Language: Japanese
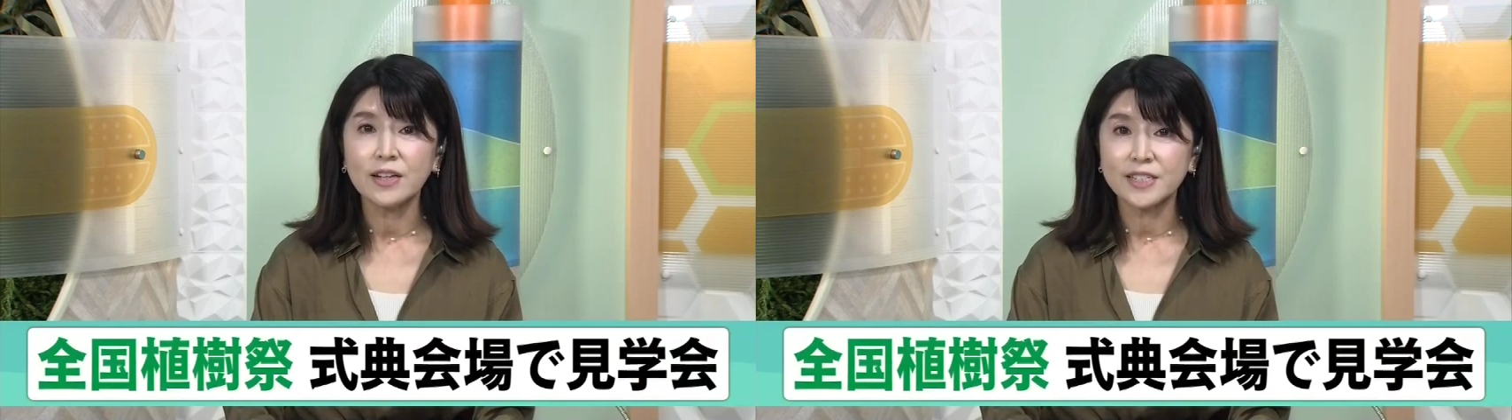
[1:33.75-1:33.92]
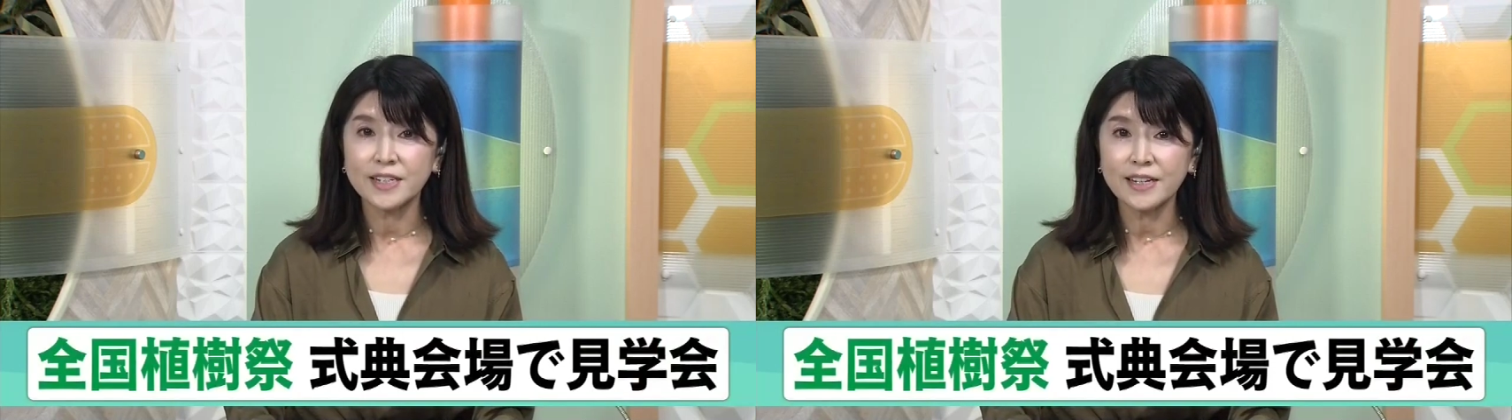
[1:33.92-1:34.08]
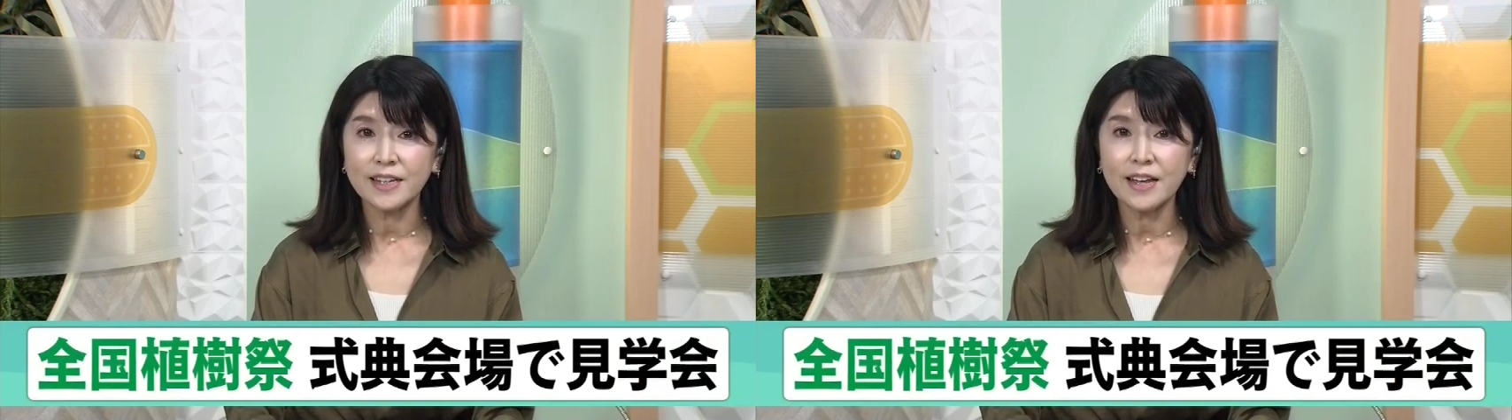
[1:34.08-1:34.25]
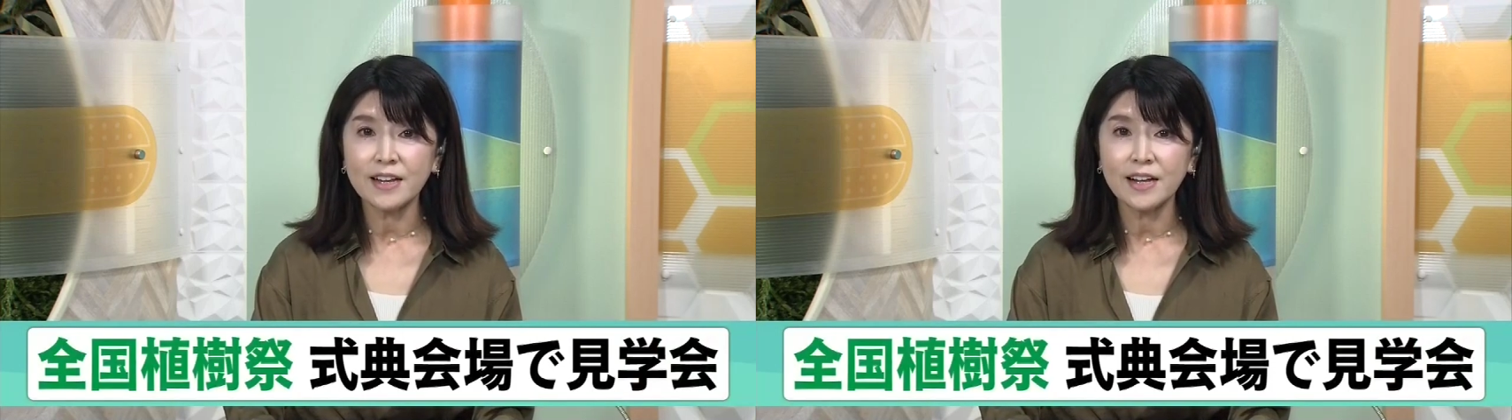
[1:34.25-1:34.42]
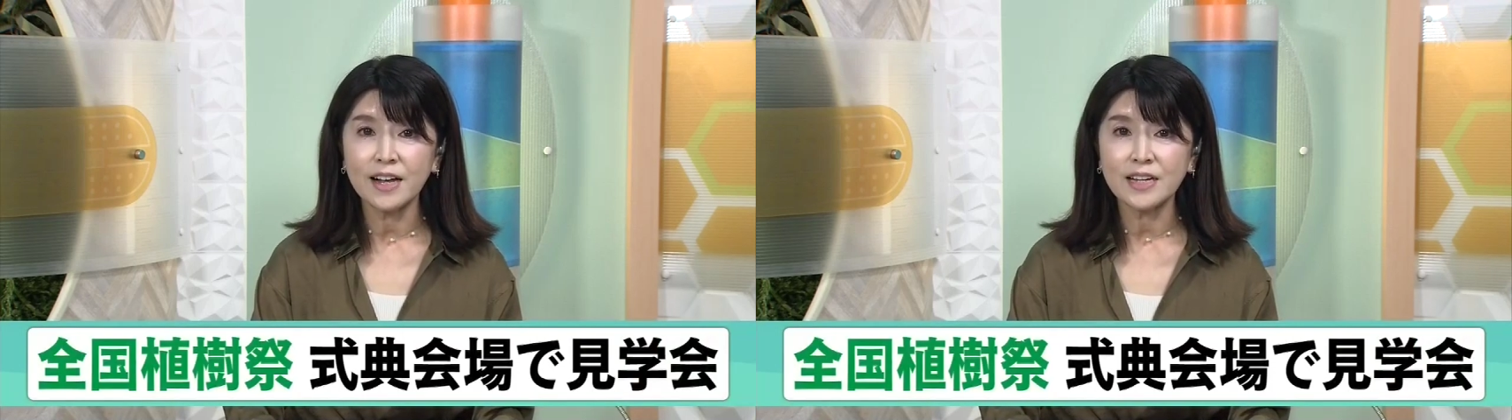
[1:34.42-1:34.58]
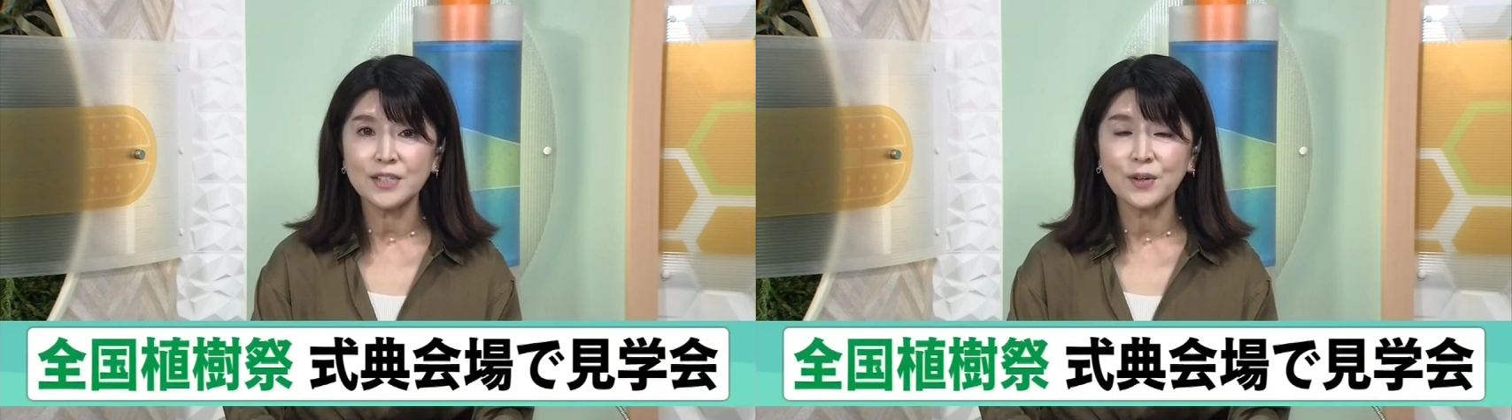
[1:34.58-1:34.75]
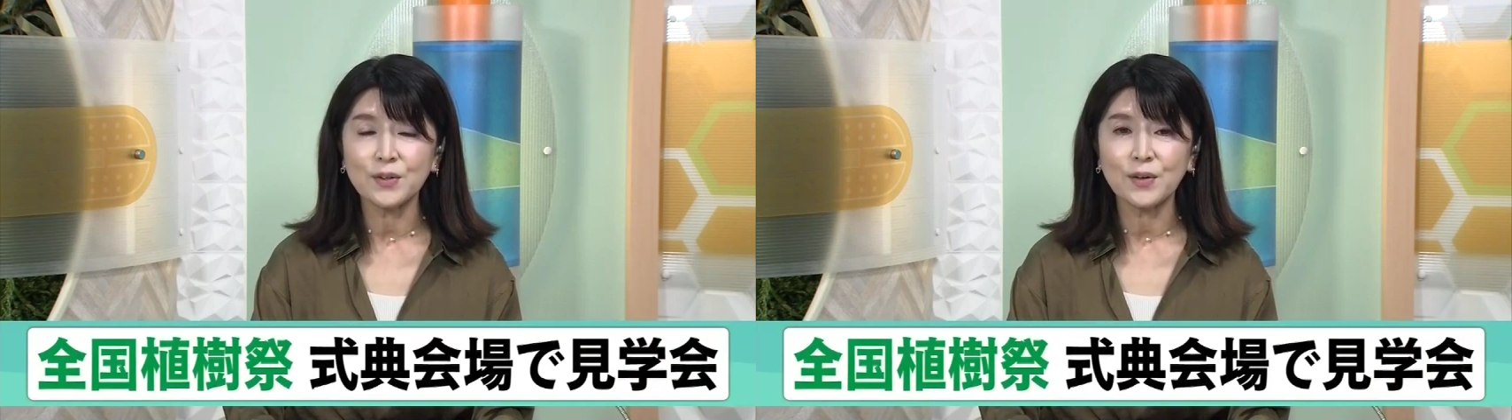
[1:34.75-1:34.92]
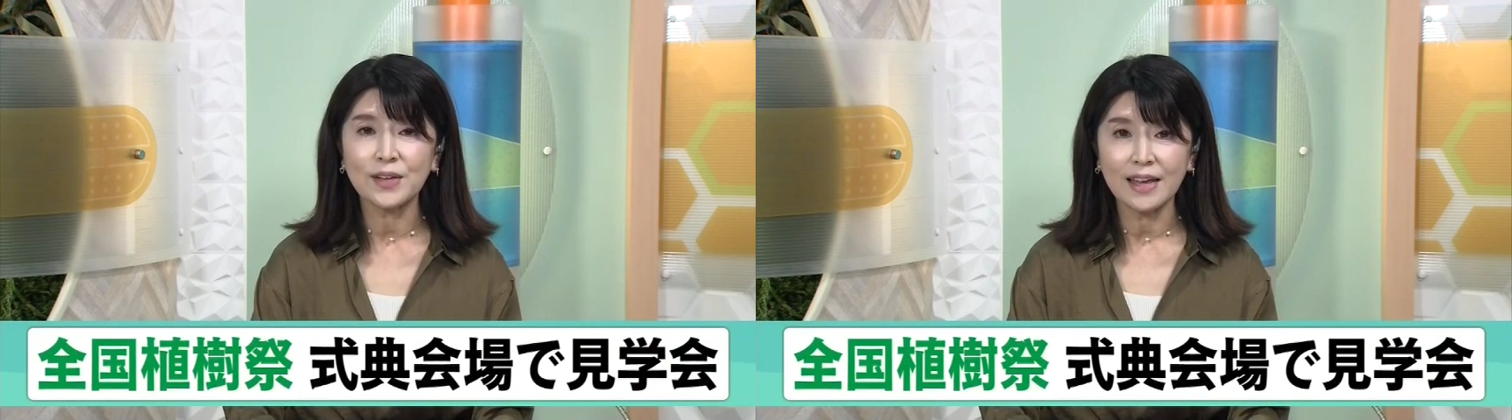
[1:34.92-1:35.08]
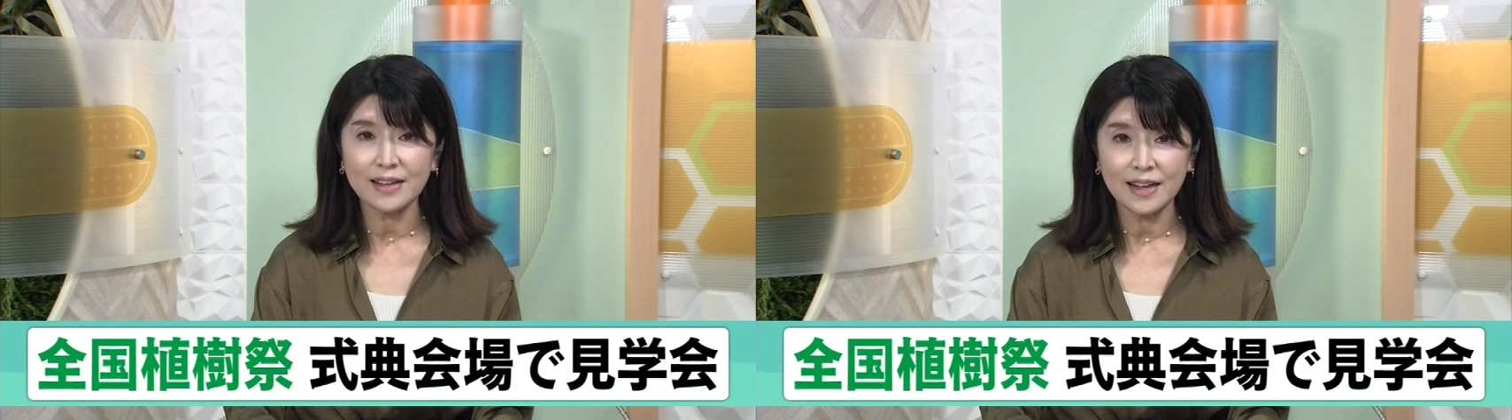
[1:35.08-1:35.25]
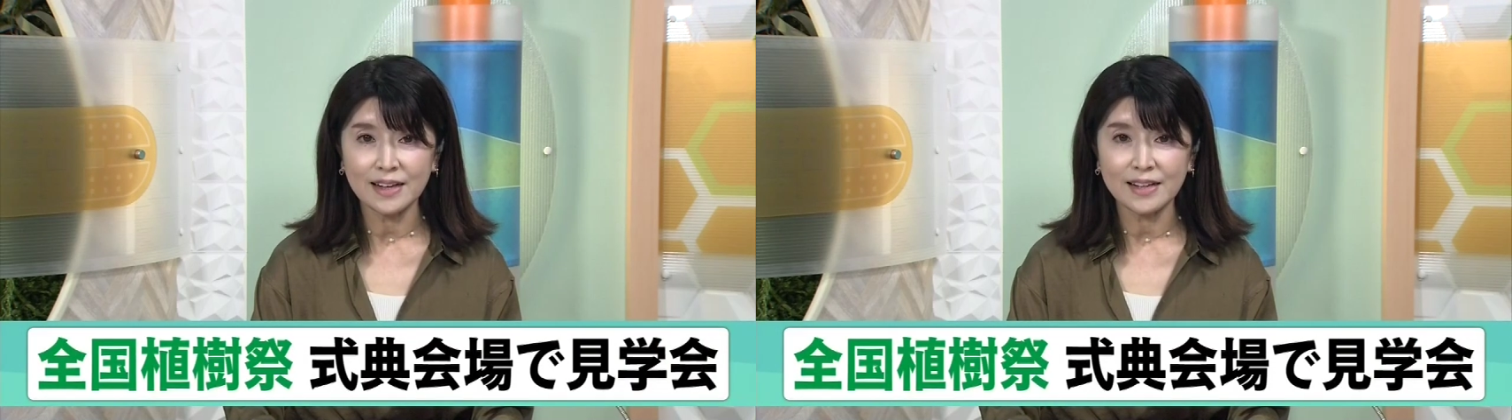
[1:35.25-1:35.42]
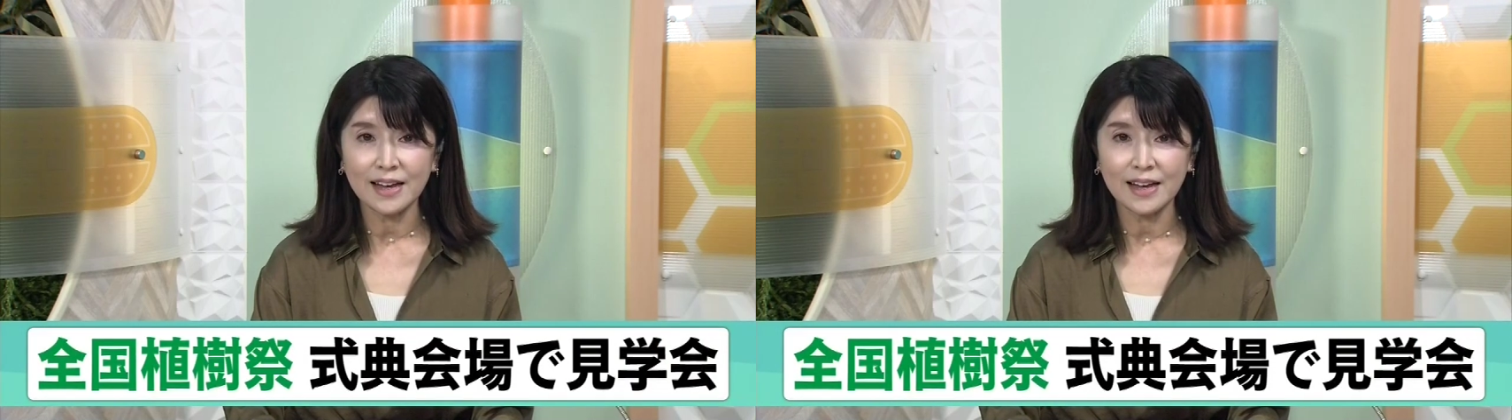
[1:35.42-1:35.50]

式典会場の見学